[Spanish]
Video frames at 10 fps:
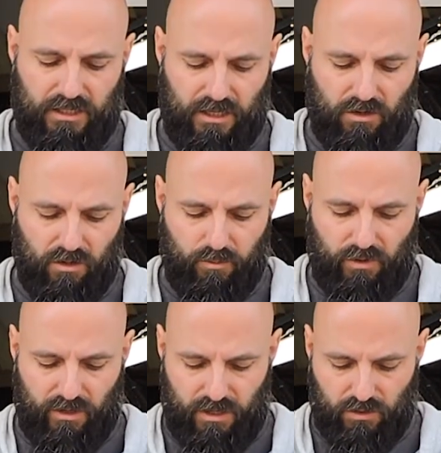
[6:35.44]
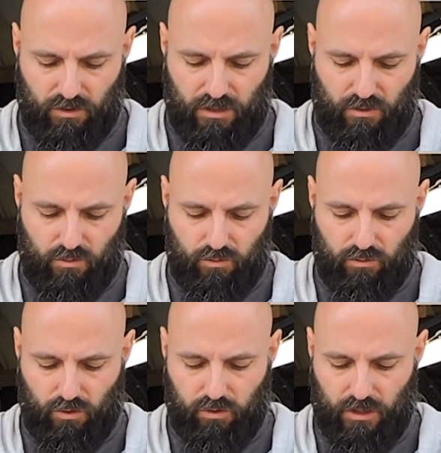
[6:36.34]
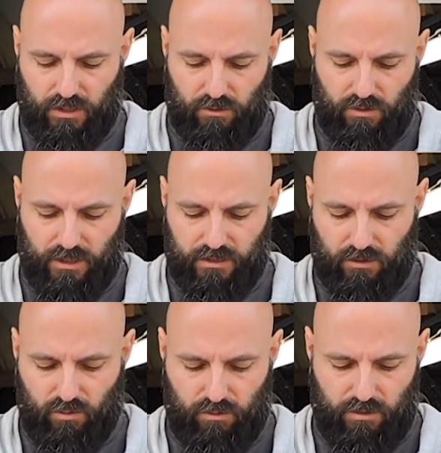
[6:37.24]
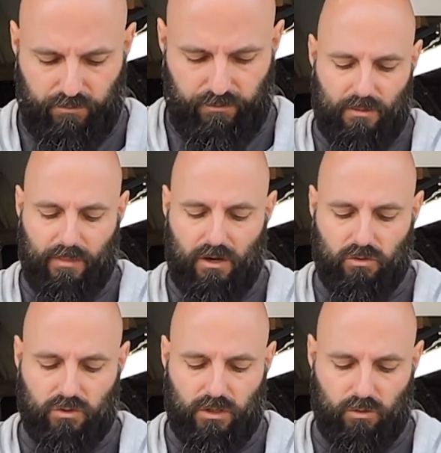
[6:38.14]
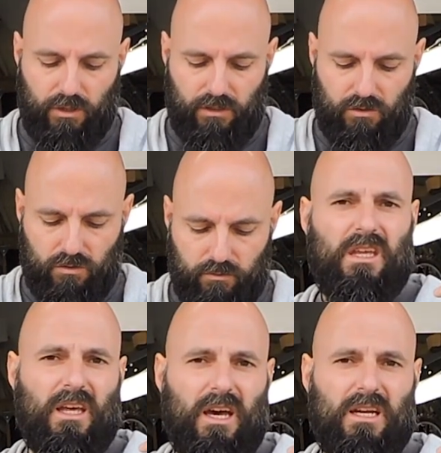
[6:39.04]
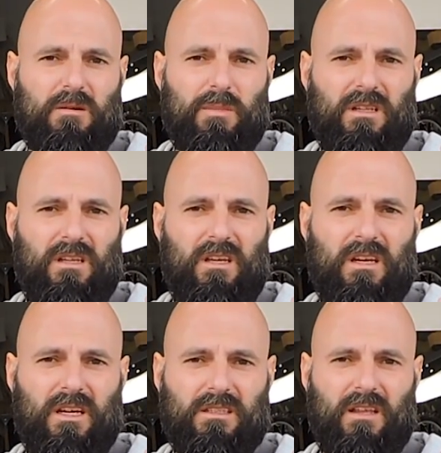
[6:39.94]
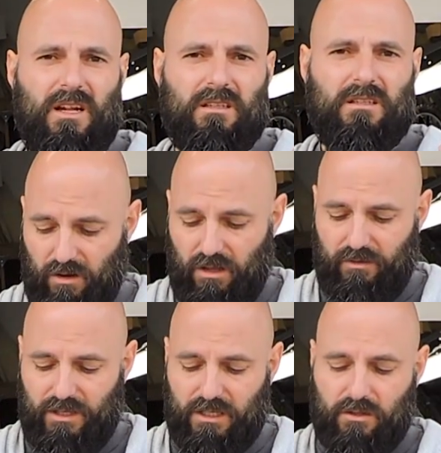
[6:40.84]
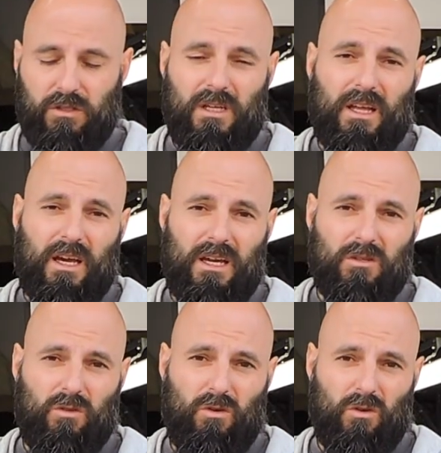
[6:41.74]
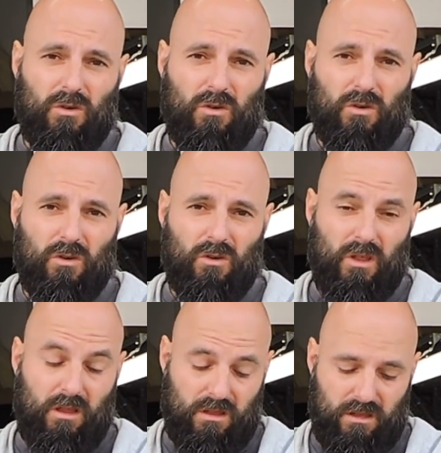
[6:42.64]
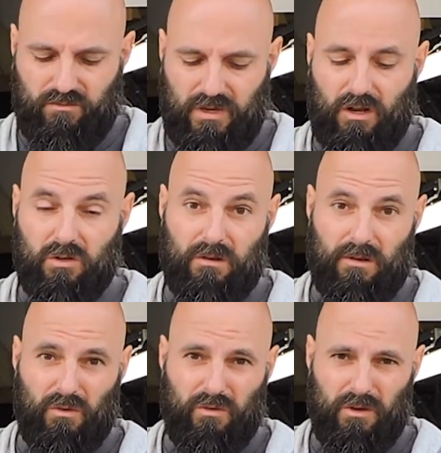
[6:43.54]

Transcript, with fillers: Así que lo que puedo hacer es cortar un trozo rectangular de este tubo, tapar los dos agujeros y dejar esa parte hacia adelante. Lo que hace falta es que consiga dejar esto decente para que no se vea muy